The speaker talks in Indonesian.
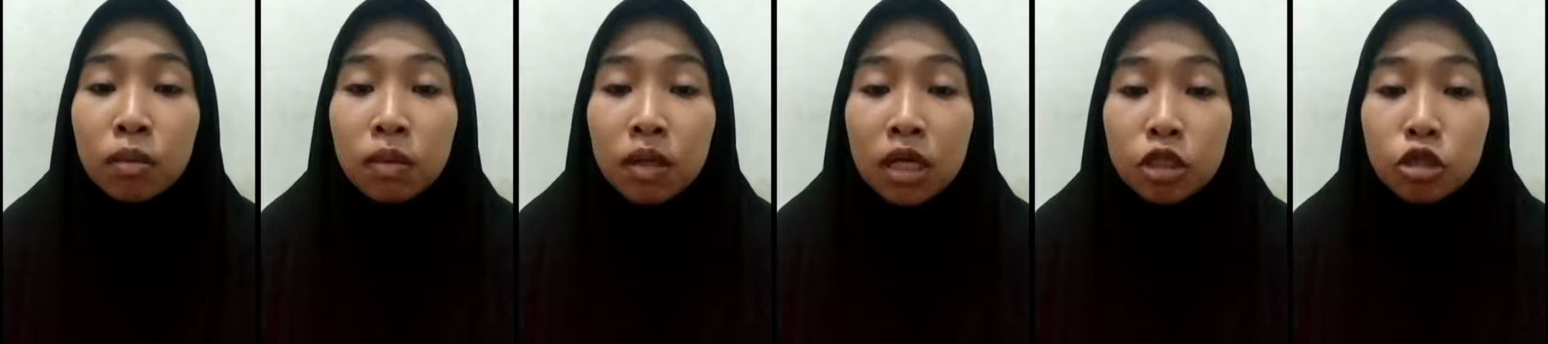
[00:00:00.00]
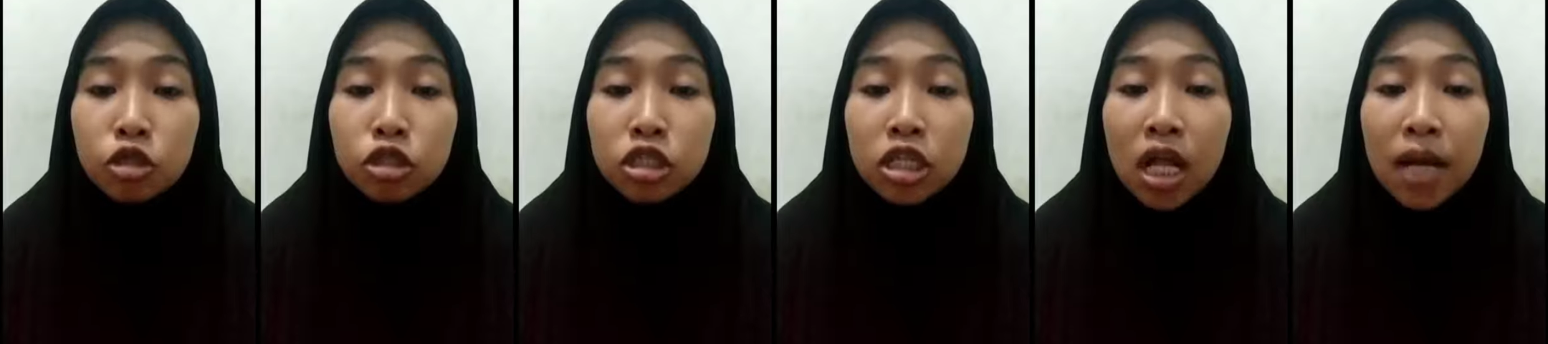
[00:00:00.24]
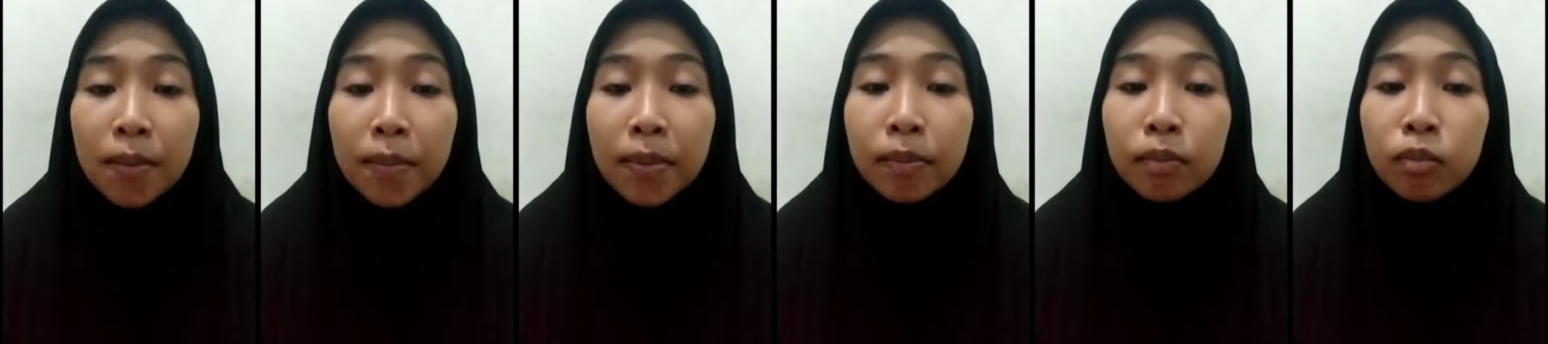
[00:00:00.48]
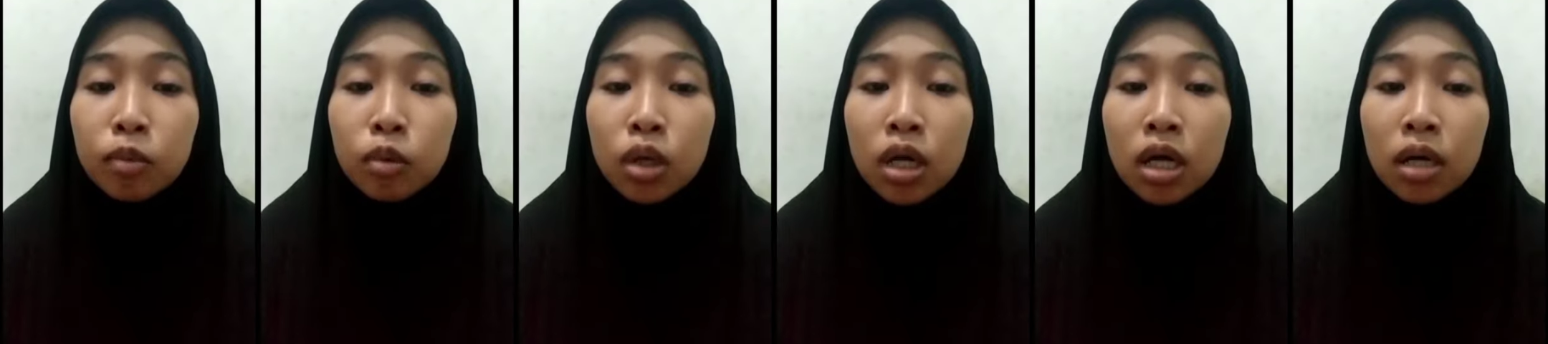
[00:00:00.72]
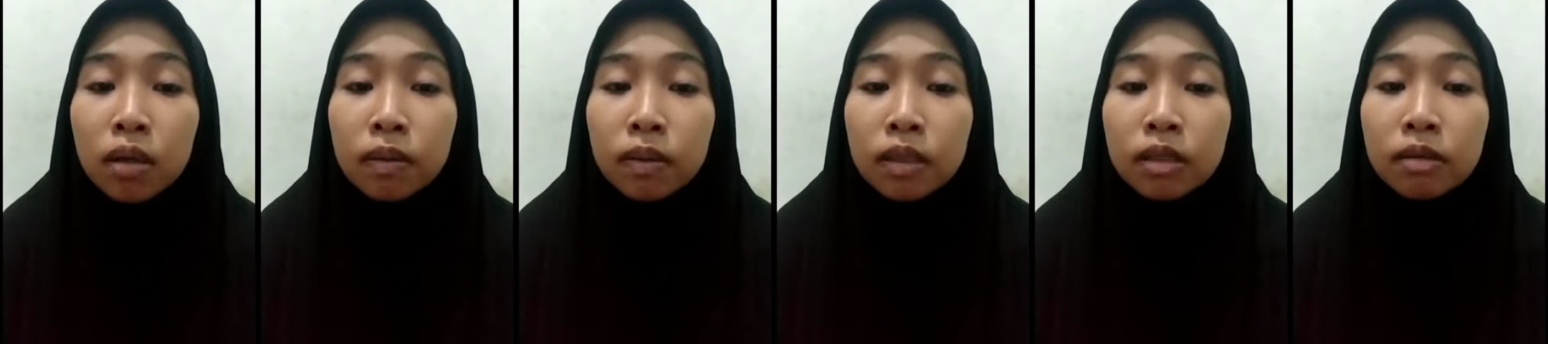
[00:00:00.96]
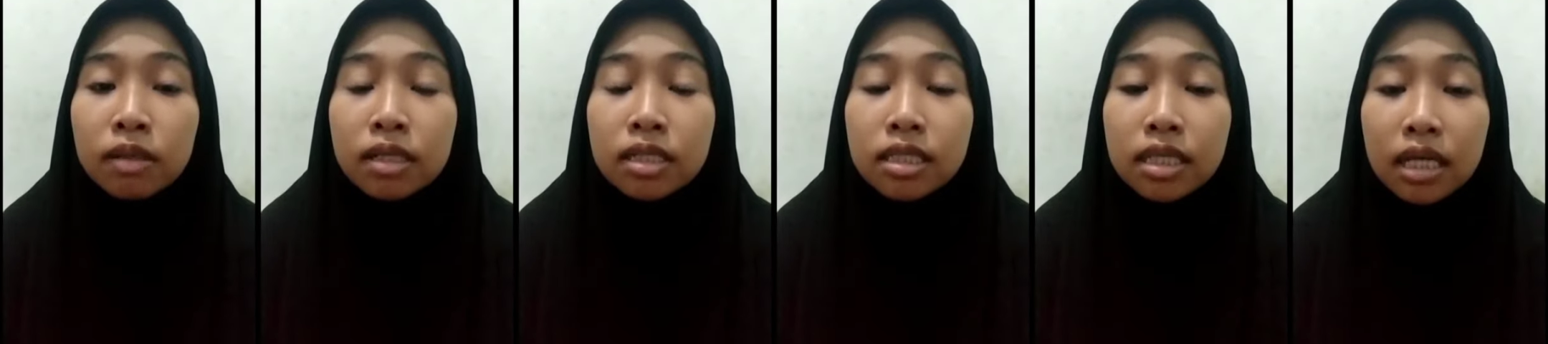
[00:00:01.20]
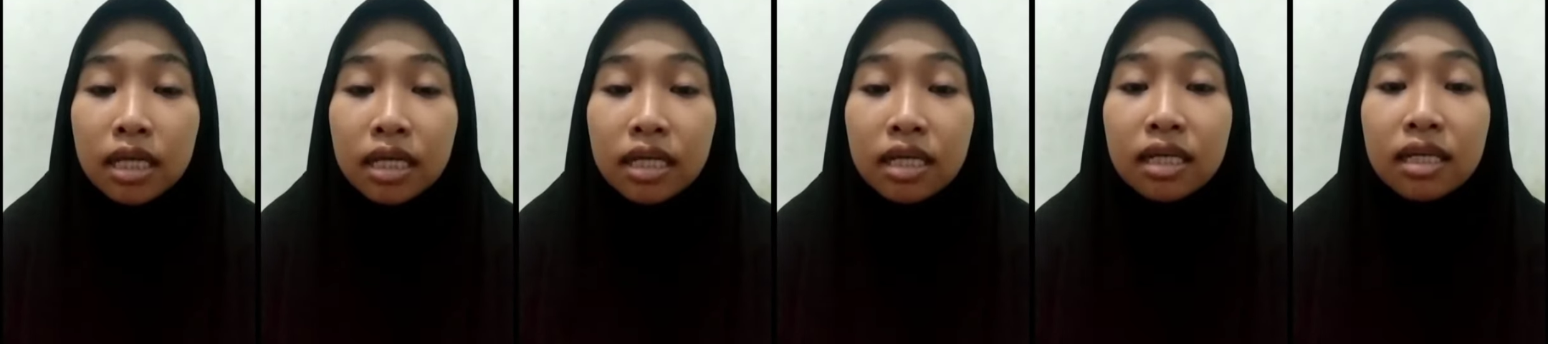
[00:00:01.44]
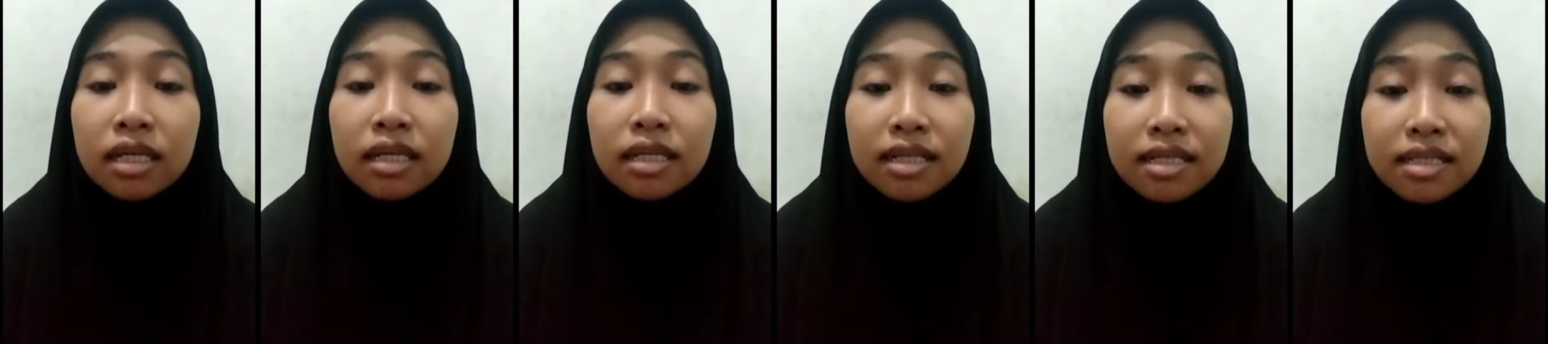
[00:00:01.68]
688
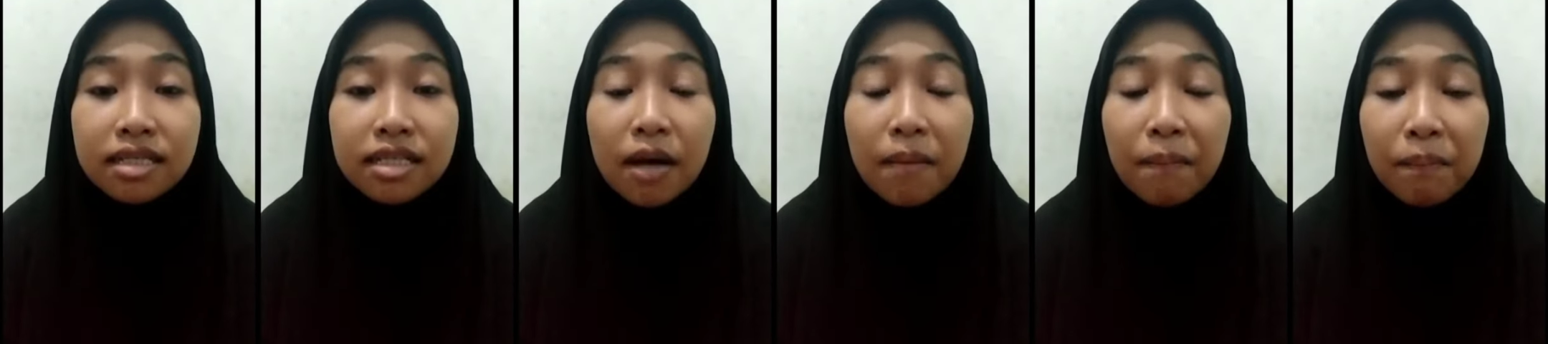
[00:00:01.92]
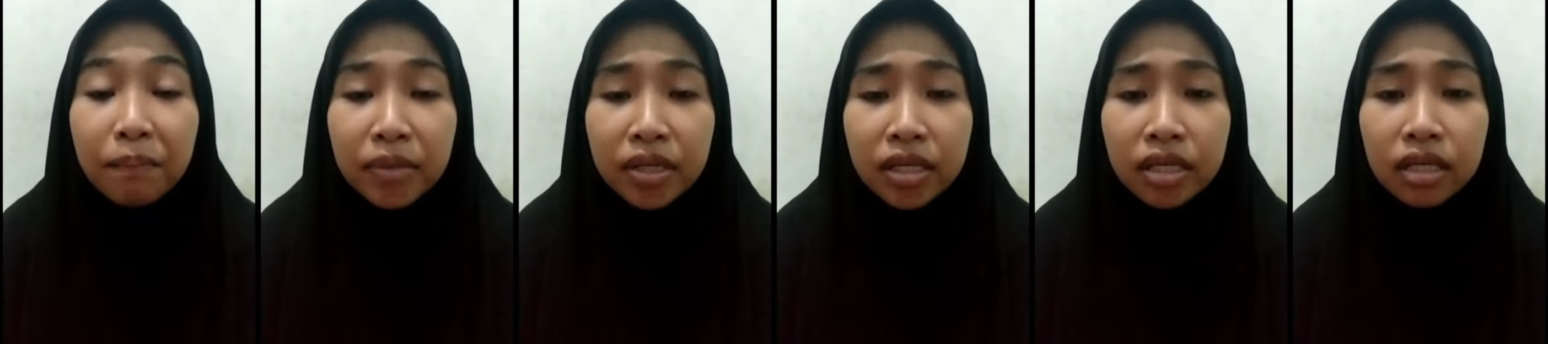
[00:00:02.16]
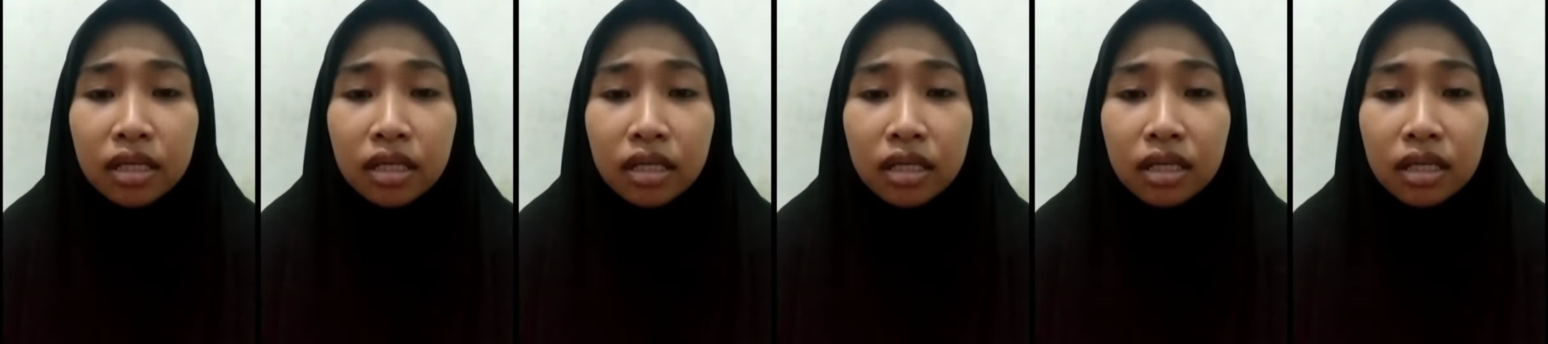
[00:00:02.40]
Masehi di Jambi.